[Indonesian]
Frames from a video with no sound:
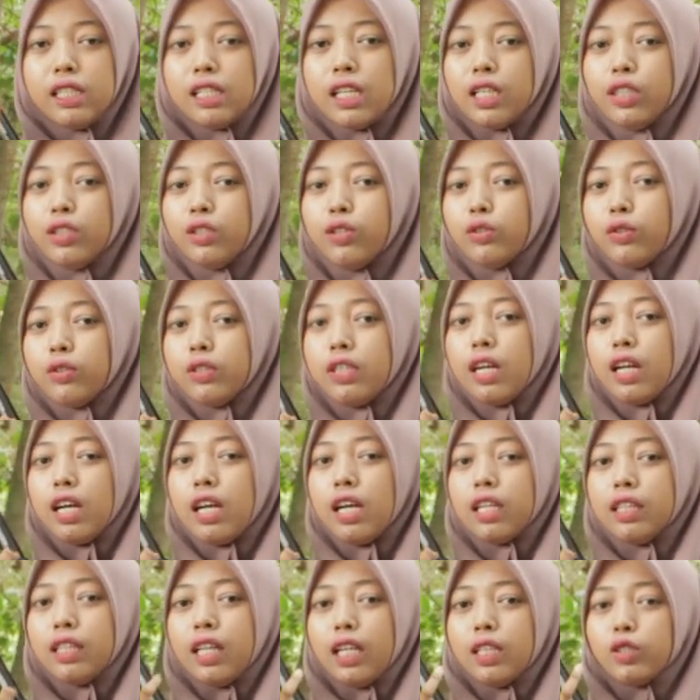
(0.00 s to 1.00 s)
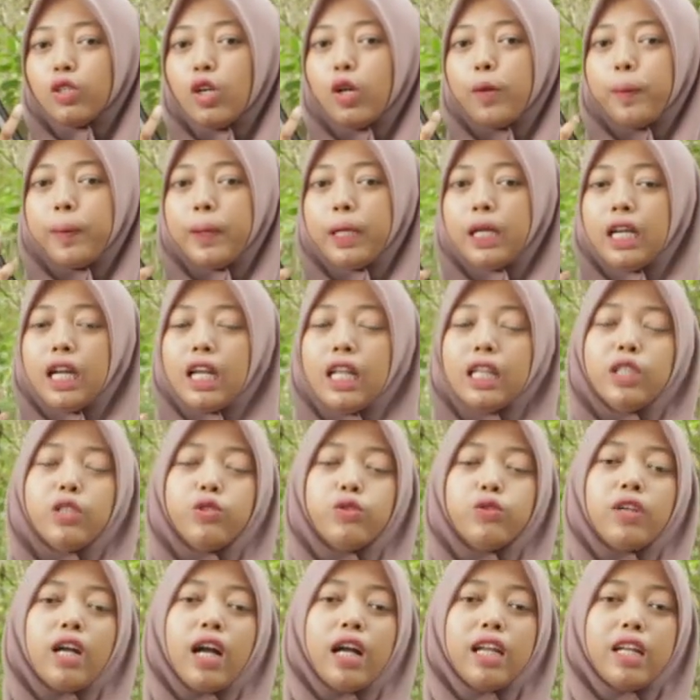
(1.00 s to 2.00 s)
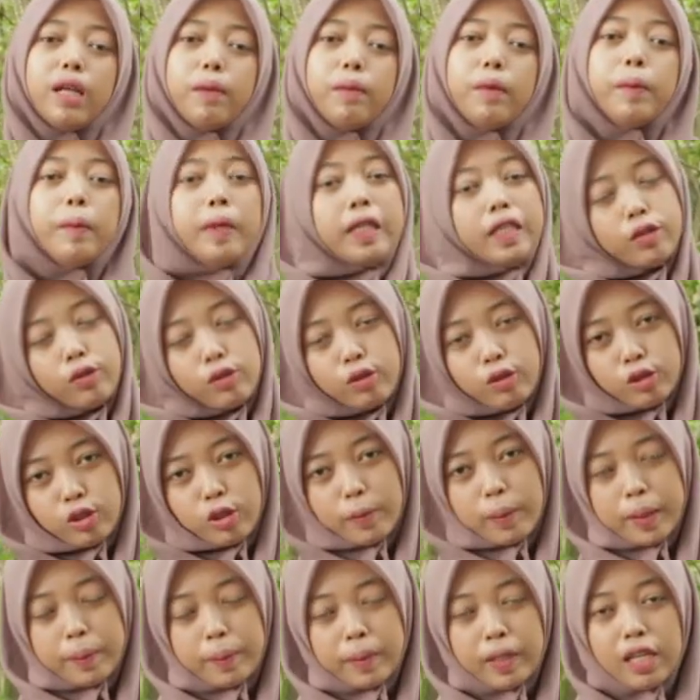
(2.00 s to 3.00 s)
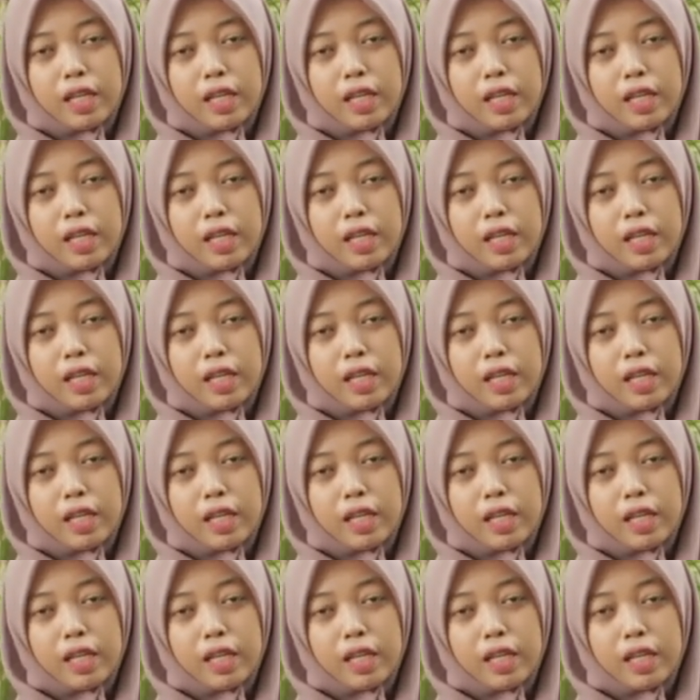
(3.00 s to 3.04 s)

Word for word: dan juga tas koper dan nanti juga ada mimis untuk sobat